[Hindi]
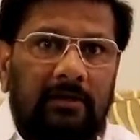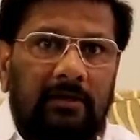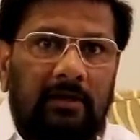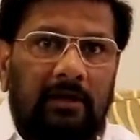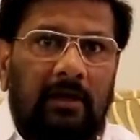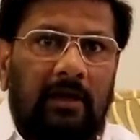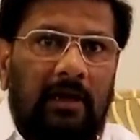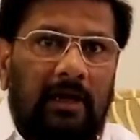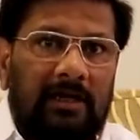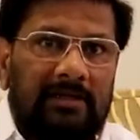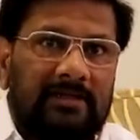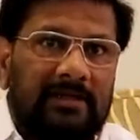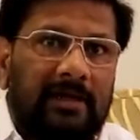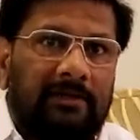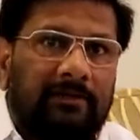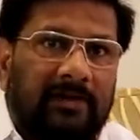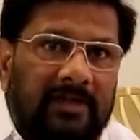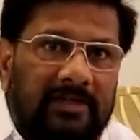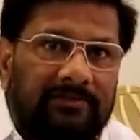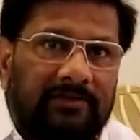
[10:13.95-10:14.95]
हाँ ऐसे
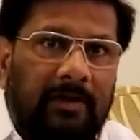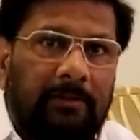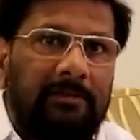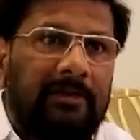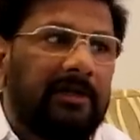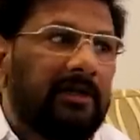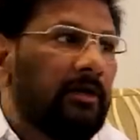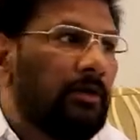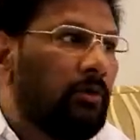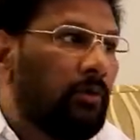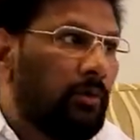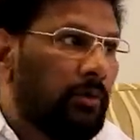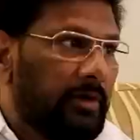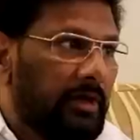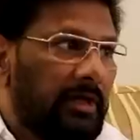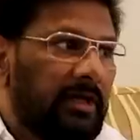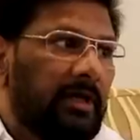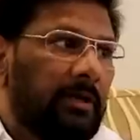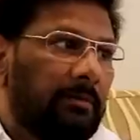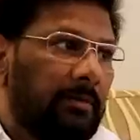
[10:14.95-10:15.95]
एवरेज फैमिली के लोगों
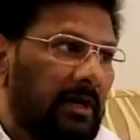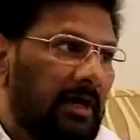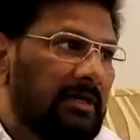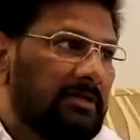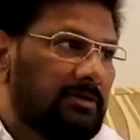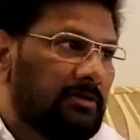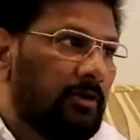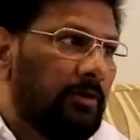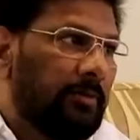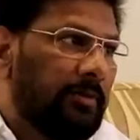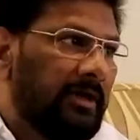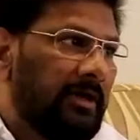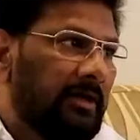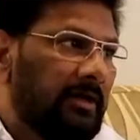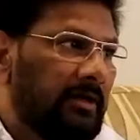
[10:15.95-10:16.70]
के लिए हम खास तौर पे